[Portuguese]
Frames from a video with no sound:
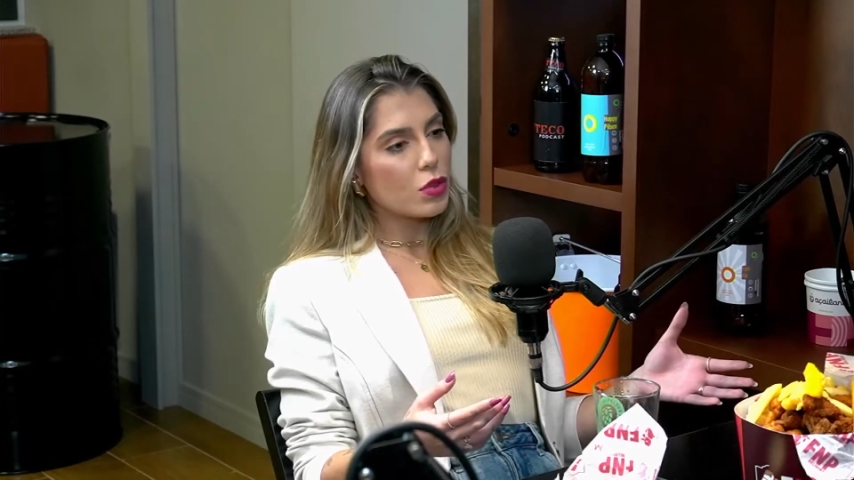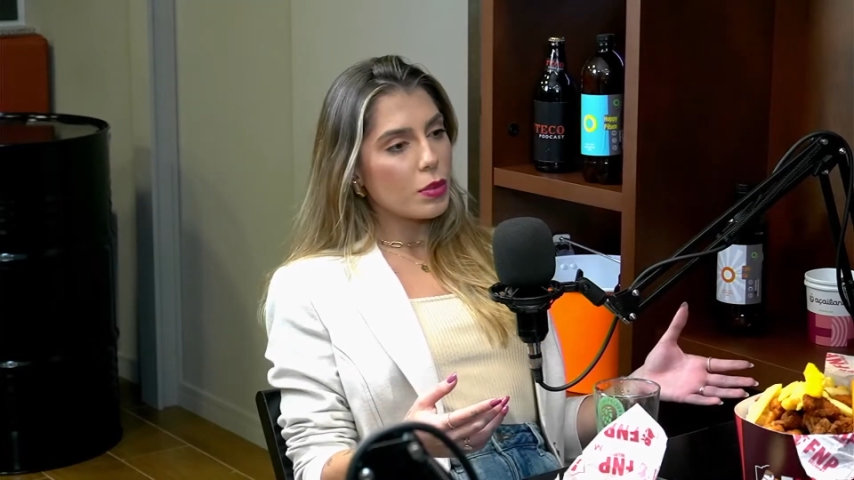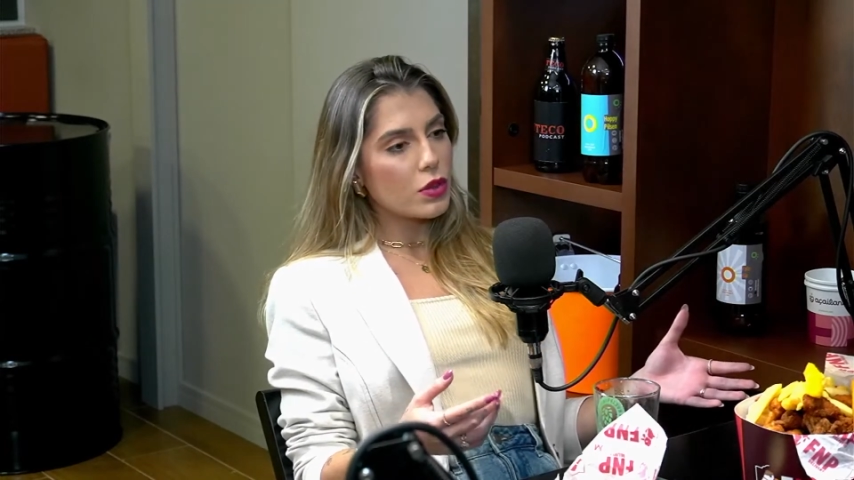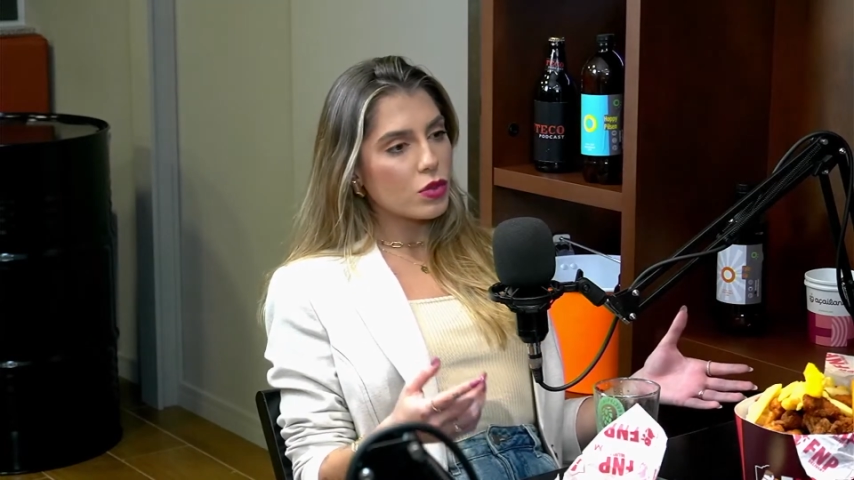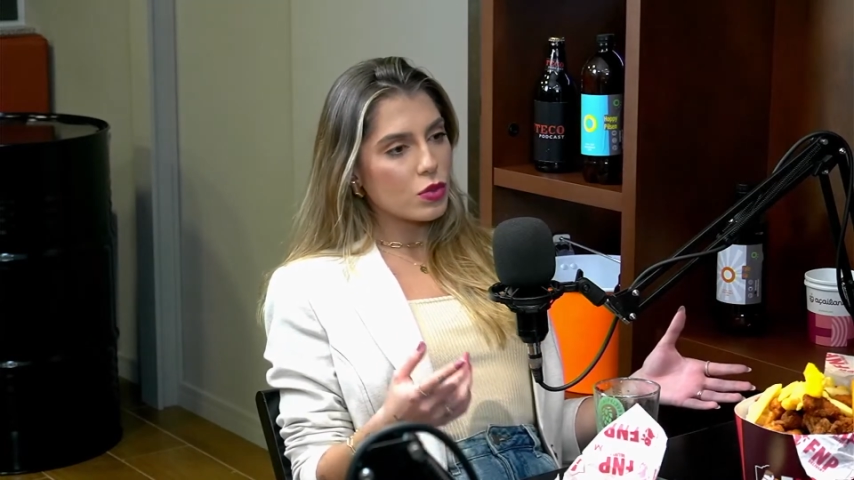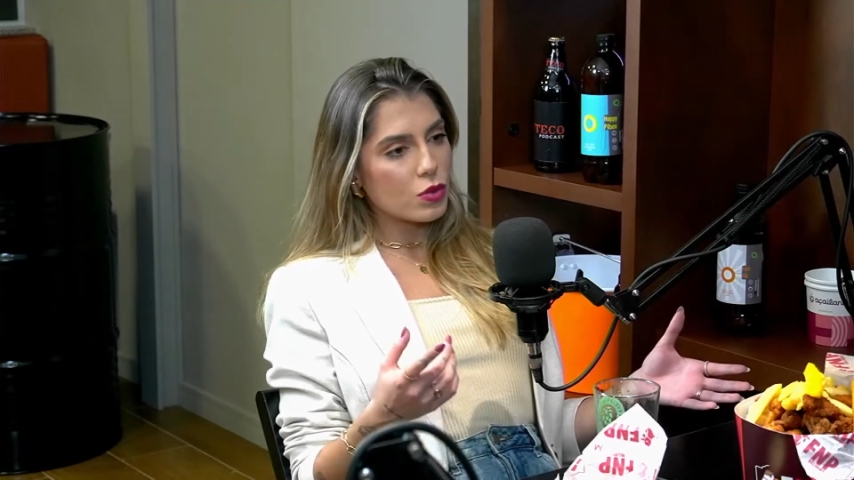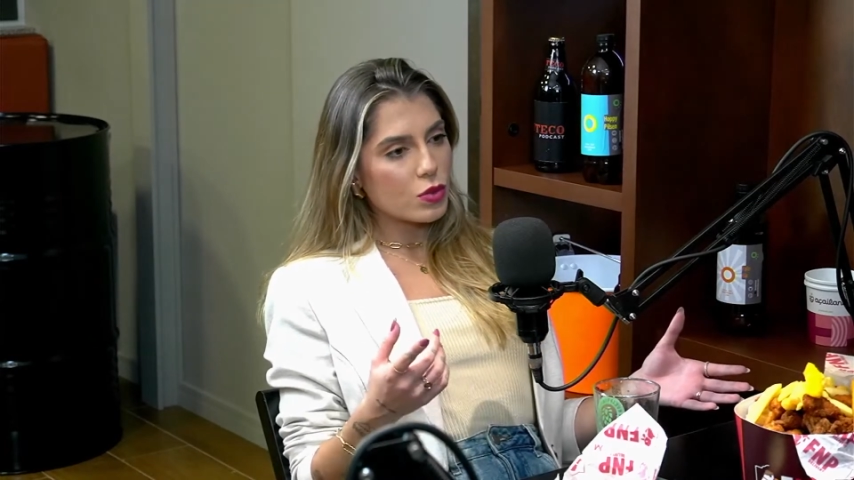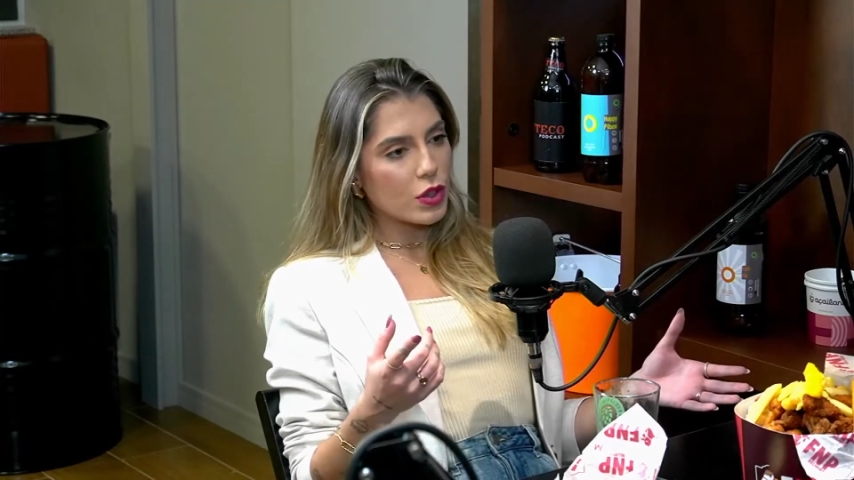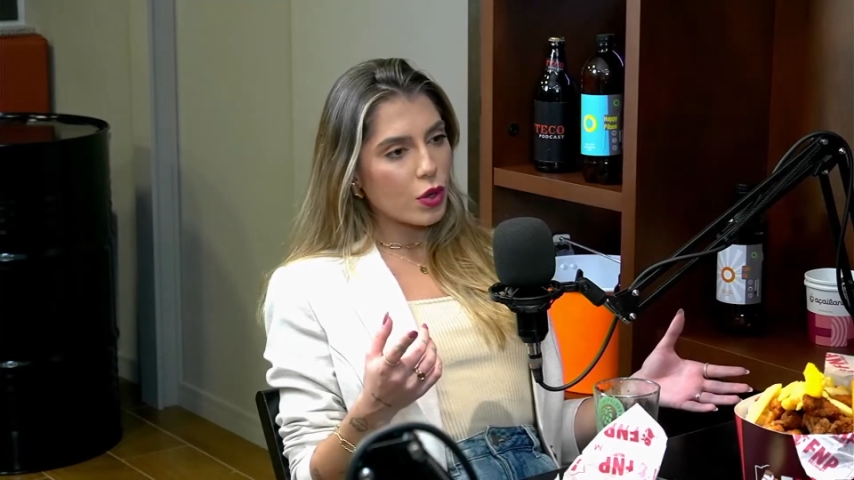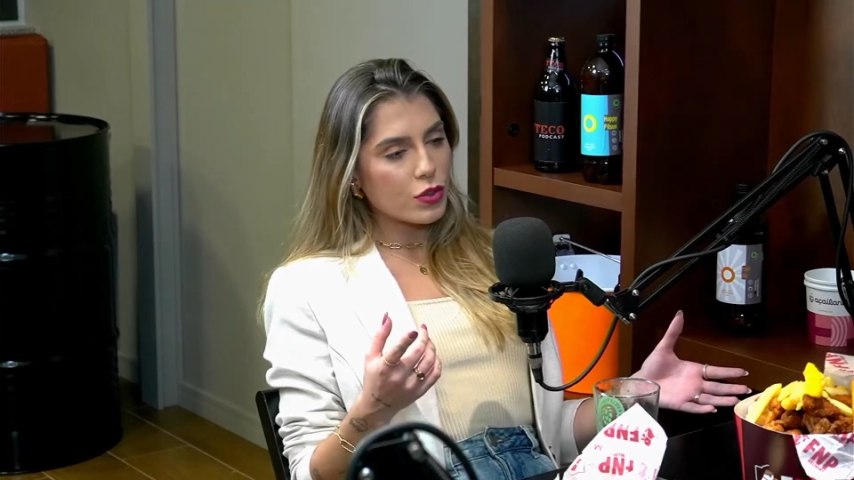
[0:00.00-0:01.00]
sobre isso
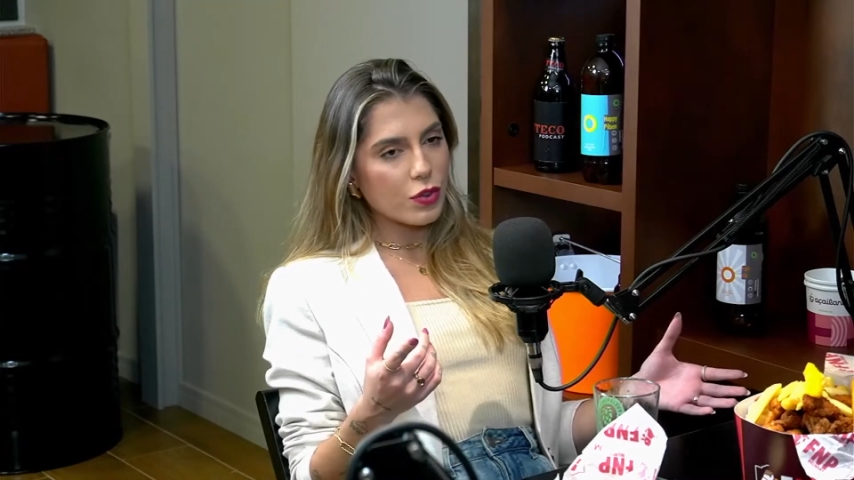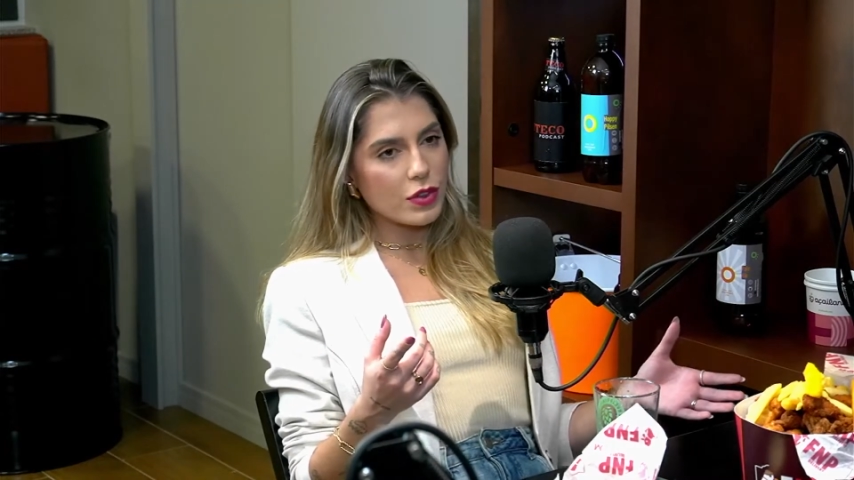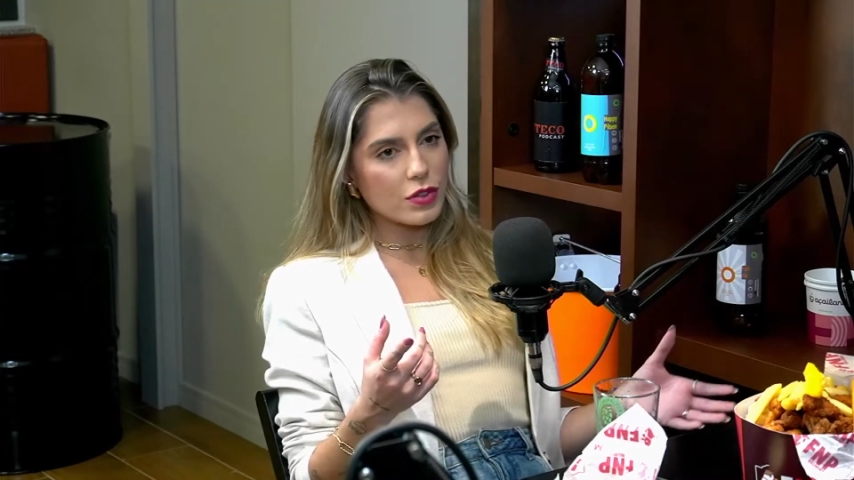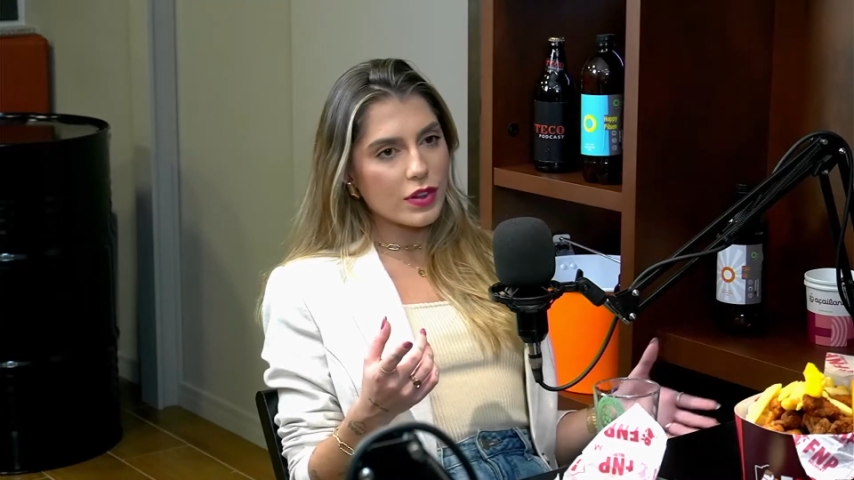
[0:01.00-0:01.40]
no negócio que eu fiz